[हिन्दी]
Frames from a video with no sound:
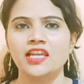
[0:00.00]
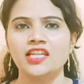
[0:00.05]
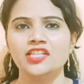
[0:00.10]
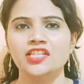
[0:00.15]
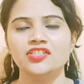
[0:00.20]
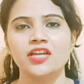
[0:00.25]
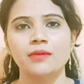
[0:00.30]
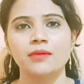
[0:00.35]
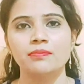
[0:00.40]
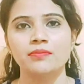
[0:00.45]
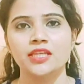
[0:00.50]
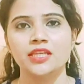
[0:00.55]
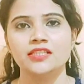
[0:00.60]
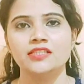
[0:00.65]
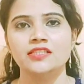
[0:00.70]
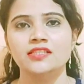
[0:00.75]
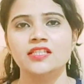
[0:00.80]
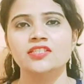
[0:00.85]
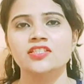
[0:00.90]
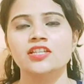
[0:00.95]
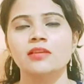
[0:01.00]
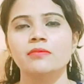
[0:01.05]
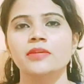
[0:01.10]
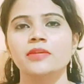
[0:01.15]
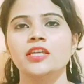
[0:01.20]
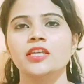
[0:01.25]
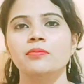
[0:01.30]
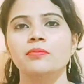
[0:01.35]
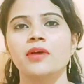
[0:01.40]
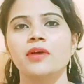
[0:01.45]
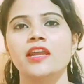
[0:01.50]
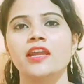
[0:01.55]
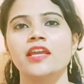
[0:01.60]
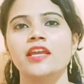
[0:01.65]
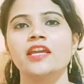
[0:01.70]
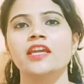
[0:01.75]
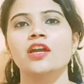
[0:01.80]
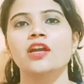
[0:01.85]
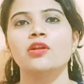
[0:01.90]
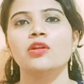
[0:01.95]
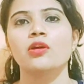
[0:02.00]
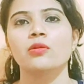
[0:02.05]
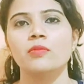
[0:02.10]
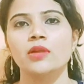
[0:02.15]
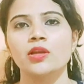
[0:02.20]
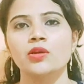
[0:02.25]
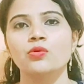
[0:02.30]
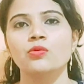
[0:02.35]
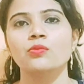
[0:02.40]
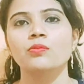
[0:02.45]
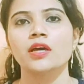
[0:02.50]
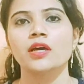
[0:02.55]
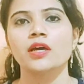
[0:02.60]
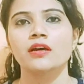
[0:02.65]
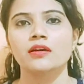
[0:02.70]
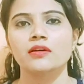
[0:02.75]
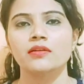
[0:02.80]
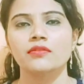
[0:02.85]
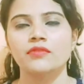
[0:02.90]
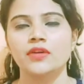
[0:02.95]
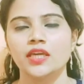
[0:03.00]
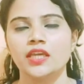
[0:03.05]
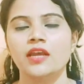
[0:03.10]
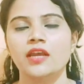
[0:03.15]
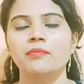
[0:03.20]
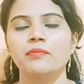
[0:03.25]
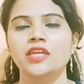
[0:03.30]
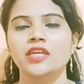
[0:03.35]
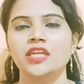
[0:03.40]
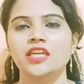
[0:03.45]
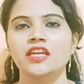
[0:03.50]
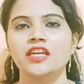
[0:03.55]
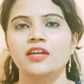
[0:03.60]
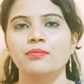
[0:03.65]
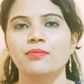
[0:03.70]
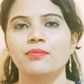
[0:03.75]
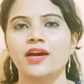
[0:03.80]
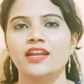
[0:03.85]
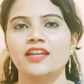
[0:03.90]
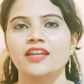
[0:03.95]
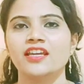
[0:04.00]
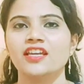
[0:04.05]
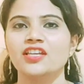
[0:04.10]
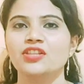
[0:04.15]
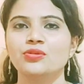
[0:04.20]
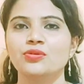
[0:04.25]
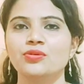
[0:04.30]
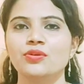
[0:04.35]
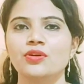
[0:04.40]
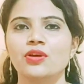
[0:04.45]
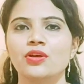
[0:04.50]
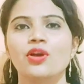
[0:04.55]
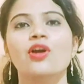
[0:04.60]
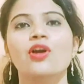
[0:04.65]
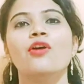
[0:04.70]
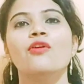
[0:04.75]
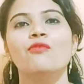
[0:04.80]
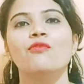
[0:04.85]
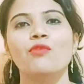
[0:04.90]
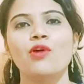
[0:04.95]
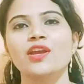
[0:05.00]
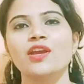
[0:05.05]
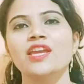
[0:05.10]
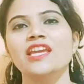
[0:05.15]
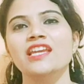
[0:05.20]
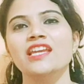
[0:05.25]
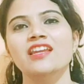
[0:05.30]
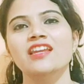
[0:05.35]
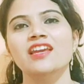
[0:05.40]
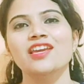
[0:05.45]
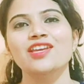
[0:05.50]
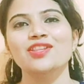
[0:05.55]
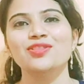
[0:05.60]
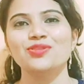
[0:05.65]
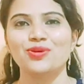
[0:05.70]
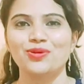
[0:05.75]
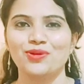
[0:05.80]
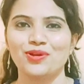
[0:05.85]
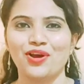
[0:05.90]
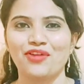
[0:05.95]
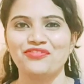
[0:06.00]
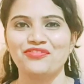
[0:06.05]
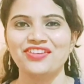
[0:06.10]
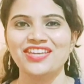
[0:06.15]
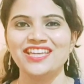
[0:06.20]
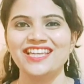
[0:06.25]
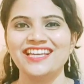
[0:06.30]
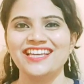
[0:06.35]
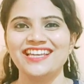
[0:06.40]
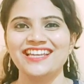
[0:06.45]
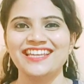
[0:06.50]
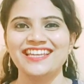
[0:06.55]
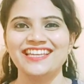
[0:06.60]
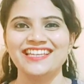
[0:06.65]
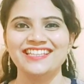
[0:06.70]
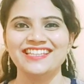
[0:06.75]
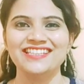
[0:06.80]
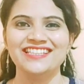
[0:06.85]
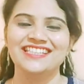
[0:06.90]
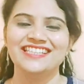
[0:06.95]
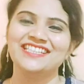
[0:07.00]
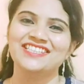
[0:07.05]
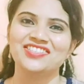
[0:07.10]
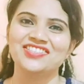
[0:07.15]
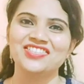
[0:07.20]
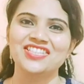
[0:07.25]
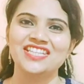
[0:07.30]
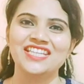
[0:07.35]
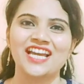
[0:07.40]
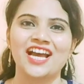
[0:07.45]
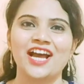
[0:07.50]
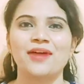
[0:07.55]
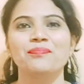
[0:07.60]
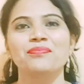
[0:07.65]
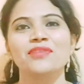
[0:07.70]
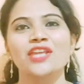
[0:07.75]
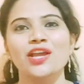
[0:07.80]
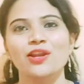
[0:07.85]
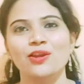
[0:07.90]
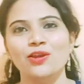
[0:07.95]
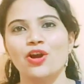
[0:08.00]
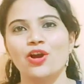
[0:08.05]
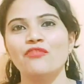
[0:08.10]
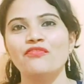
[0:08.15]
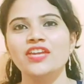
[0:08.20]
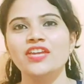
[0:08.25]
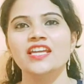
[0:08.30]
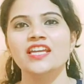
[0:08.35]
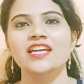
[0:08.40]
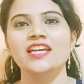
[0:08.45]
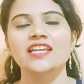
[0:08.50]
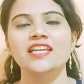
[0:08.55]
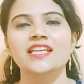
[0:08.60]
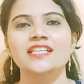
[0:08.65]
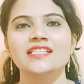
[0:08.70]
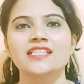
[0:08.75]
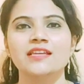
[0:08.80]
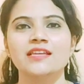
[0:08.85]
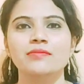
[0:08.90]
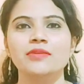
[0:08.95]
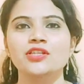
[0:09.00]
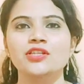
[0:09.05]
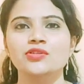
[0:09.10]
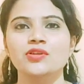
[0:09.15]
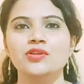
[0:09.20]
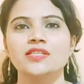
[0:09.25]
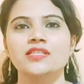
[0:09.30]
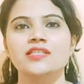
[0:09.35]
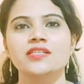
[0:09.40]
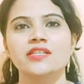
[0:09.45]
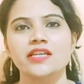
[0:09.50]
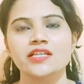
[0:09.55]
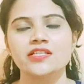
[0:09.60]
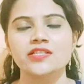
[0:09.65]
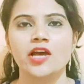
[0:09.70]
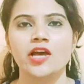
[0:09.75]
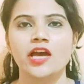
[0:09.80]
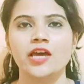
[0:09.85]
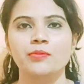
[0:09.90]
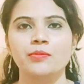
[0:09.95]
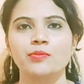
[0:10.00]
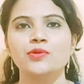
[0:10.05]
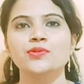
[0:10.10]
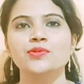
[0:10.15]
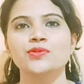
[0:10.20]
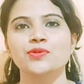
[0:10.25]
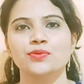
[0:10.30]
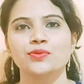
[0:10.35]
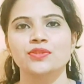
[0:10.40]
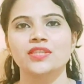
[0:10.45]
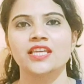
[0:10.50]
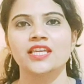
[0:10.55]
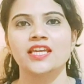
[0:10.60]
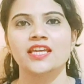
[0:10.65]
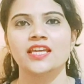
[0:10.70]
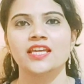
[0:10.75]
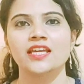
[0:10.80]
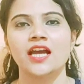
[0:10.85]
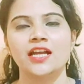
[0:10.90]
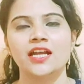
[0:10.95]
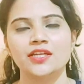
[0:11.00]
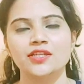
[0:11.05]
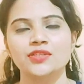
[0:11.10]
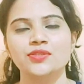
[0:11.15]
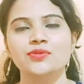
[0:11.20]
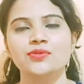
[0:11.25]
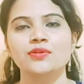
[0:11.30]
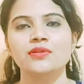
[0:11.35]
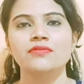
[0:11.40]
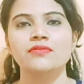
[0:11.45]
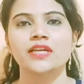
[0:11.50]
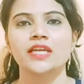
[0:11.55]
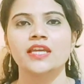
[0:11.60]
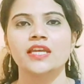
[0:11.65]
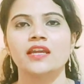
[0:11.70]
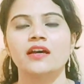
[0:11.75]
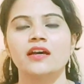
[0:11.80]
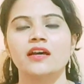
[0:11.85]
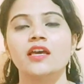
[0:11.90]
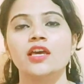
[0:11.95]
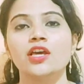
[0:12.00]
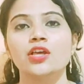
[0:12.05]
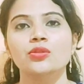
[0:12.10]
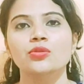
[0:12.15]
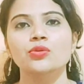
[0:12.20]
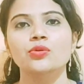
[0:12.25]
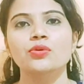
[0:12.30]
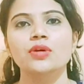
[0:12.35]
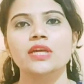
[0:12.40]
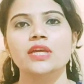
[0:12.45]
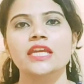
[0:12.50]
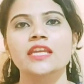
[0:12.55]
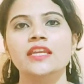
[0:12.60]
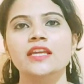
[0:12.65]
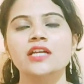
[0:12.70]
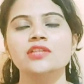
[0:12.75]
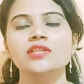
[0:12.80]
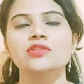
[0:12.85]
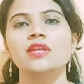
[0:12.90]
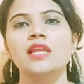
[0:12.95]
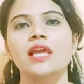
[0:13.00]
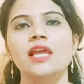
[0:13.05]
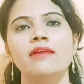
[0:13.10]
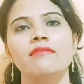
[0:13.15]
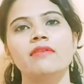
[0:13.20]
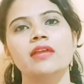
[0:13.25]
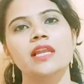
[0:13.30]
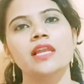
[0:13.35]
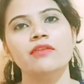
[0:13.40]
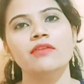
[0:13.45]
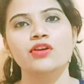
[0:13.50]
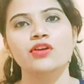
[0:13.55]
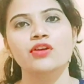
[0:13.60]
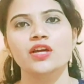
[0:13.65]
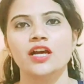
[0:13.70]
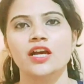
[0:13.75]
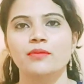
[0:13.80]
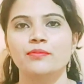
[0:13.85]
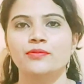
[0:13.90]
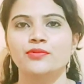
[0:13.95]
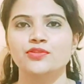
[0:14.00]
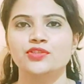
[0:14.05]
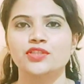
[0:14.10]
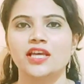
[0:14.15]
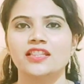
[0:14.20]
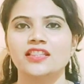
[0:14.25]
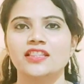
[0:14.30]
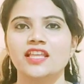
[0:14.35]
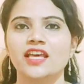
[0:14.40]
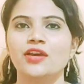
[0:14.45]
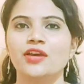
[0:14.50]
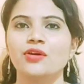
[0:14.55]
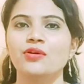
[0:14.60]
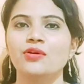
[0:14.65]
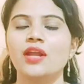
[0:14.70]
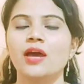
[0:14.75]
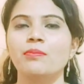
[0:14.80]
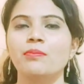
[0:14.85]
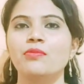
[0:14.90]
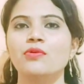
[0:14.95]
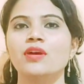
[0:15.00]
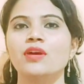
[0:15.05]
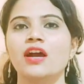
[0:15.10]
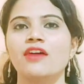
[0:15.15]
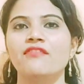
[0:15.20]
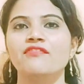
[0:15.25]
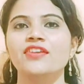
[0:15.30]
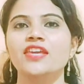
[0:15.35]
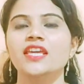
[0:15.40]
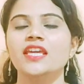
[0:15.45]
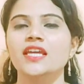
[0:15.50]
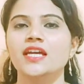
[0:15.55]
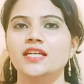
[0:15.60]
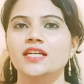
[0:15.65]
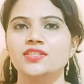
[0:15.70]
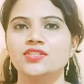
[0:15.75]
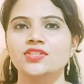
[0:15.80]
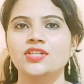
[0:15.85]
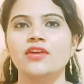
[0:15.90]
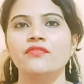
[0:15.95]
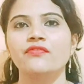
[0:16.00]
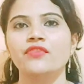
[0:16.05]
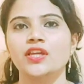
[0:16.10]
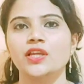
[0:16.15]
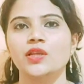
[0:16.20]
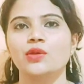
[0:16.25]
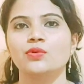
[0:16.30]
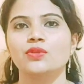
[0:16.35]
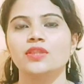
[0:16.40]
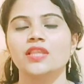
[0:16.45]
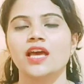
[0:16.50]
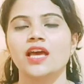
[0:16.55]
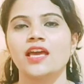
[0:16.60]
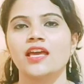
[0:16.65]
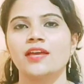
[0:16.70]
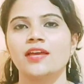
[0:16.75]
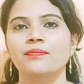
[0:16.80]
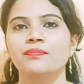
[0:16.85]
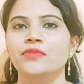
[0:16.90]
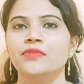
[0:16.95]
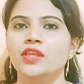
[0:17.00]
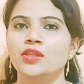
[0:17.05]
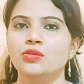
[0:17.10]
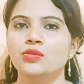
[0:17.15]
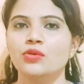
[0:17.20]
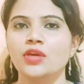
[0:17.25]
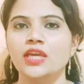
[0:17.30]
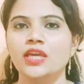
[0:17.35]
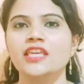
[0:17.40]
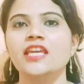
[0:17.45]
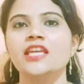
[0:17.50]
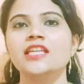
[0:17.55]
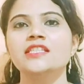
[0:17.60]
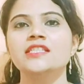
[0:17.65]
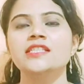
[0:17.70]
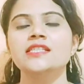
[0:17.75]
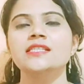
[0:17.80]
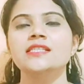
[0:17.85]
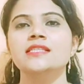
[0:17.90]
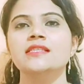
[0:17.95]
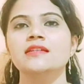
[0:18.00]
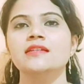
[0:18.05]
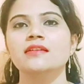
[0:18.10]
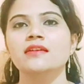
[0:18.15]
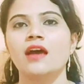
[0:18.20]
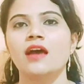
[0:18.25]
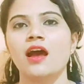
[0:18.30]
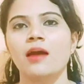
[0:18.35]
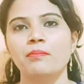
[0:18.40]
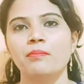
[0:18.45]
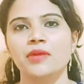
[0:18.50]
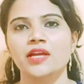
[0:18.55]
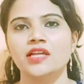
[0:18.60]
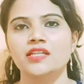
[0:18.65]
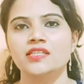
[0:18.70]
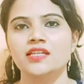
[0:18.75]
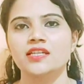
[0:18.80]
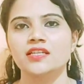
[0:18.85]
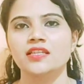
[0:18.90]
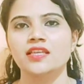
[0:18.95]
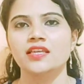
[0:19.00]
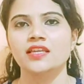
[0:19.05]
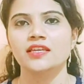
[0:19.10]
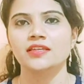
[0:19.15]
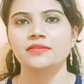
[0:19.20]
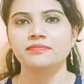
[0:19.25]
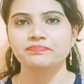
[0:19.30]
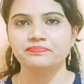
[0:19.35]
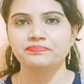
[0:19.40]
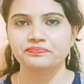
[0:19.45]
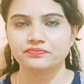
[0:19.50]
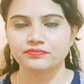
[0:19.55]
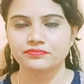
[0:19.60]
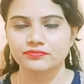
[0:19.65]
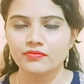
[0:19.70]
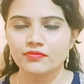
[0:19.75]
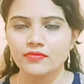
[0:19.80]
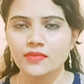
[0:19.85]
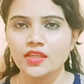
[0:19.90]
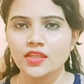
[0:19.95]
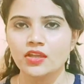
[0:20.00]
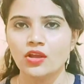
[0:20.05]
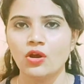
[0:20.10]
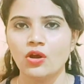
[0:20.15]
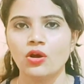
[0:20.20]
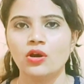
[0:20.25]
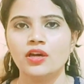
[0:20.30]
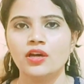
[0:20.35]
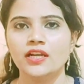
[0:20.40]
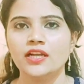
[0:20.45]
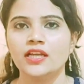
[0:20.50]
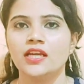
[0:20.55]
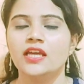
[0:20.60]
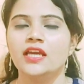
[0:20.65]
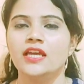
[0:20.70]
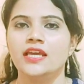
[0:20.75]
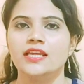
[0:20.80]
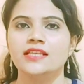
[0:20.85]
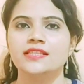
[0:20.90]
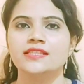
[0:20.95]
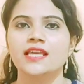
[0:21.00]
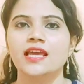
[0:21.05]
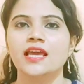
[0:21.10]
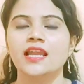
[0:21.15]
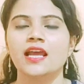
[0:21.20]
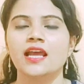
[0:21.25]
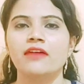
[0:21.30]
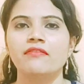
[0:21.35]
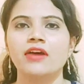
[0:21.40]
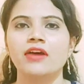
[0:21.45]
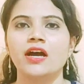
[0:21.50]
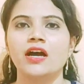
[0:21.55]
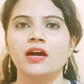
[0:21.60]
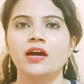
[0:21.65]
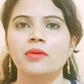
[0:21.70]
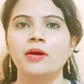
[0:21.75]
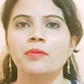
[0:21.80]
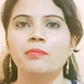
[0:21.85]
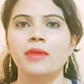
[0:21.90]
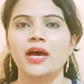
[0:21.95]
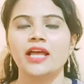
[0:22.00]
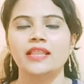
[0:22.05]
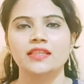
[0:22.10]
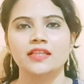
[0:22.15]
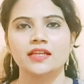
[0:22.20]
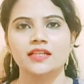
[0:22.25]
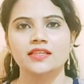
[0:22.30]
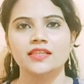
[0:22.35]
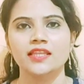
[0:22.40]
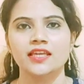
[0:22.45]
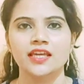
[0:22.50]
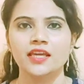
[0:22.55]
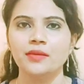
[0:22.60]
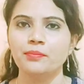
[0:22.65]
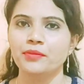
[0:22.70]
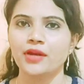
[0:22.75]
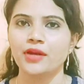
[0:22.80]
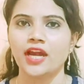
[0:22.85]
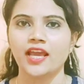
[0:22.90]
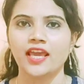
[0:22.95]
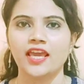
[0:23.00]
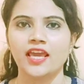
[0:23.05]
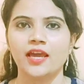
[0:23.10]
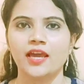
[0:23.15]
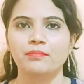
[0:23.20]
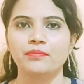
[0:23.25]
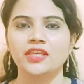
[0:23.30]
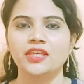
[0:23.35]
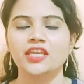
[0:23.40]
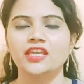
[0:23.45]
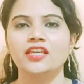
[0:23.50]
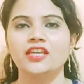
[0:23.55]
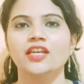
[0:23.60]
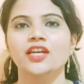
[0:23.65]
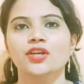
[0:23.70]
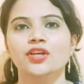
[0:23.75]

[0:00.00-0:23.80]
लीजिए आप तेज़ी से चल भी नहीं पा रहे या नॉर्मल घूमना वगैरह भी नहीं कर पा रहे हैं तो वॉकिंग नहीं तो लॉफिंग करिए जी हाँ लॉफिंग करने से भी जो स्ट्रेस हार्मोन्स होते हैं कार्टिसोल वगैरह तो इनका जो लेवल है वो कम हो जाता है और आपको काफ़ी अच्छा फील होता है तो एक ये चीज़ आप कर सकते हैं और इसके अलावा अब हम बात करते हैं प्राणायाम की